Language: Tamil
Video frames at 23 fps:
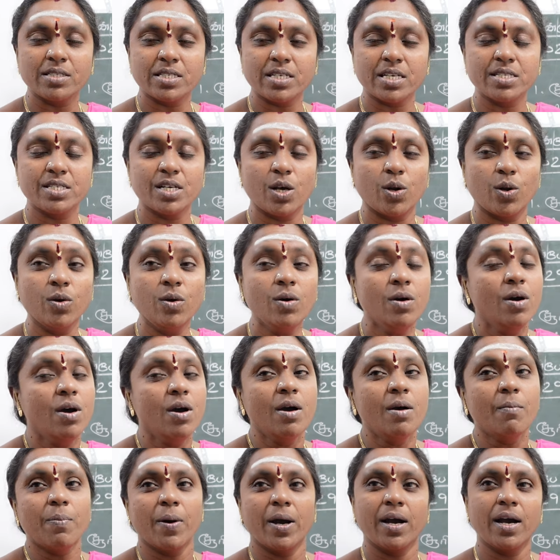செஞ்சாலும்
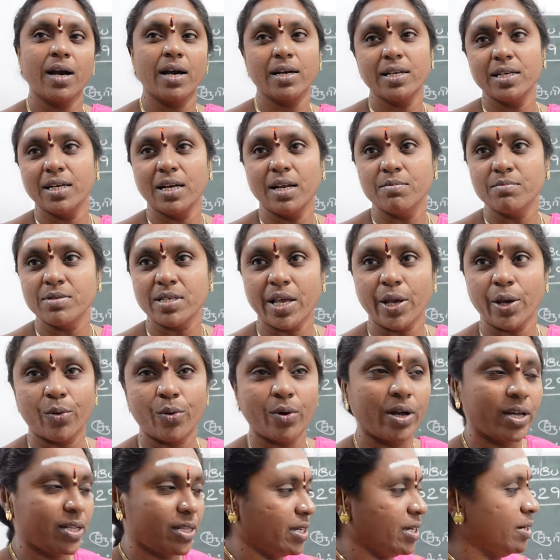பங்காளி எல்லாம்
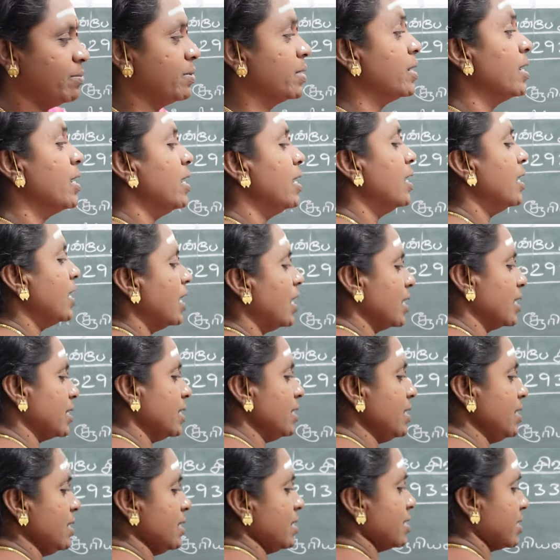செய்யக்கூடாது அப்படின்னு அது
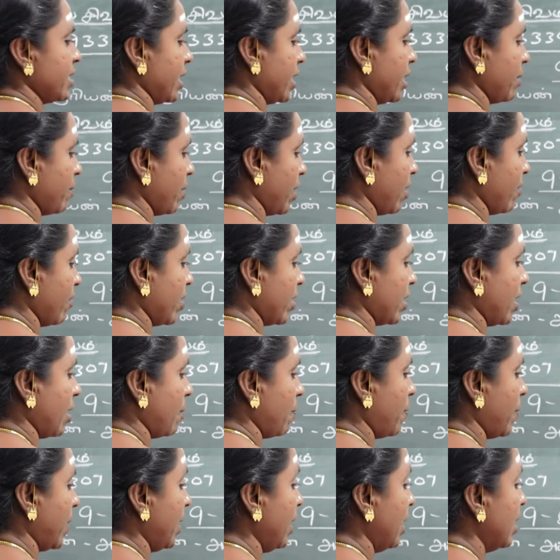சனி பகவான்
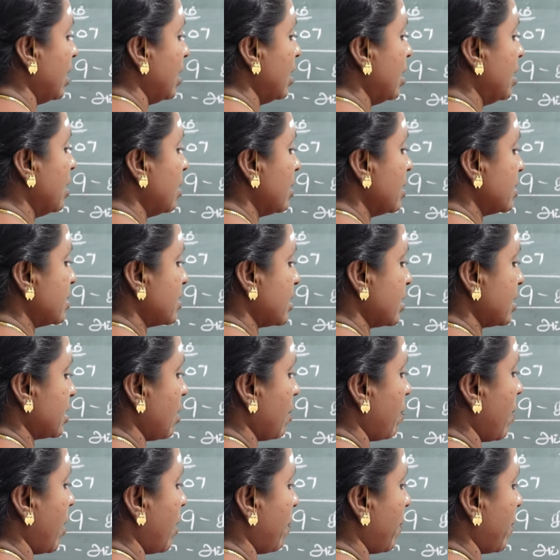அப்போ
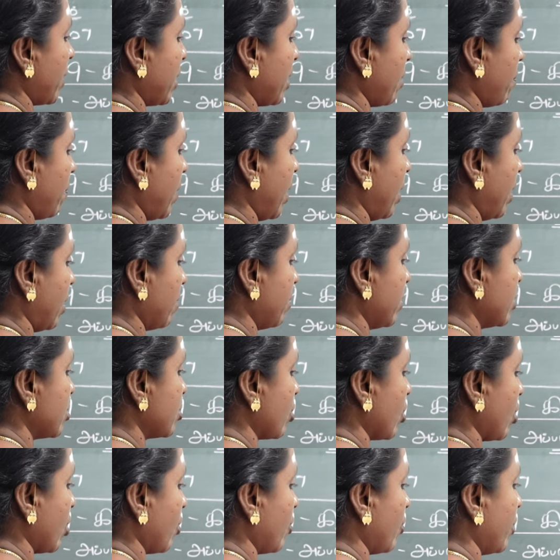சித்தப்பா பெரியப்பா அப்படின்னு
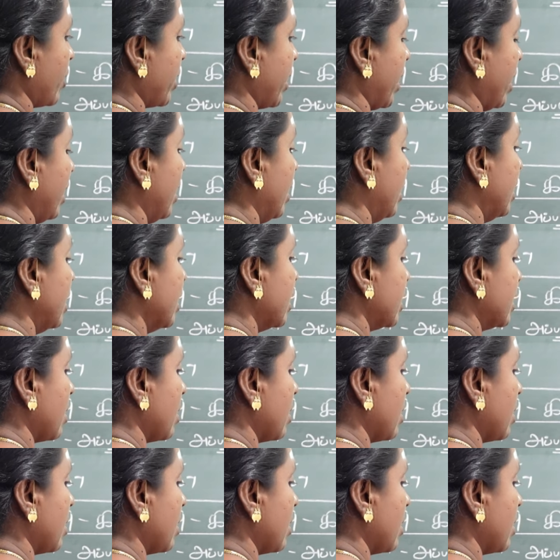சொல்லக்கூடிய இந்த